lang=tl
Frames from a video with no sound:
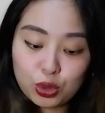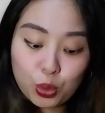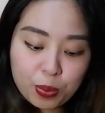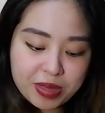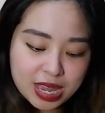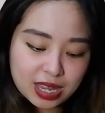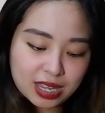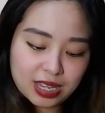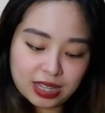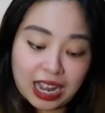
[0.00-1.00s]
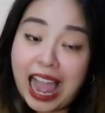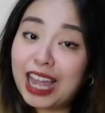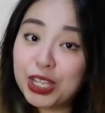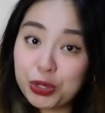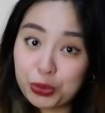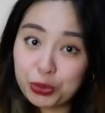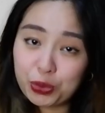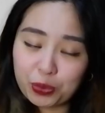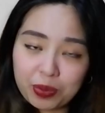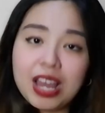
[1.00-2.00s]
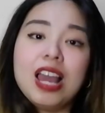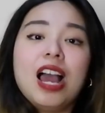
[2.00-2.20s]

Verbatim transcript: grooming ng aking groom,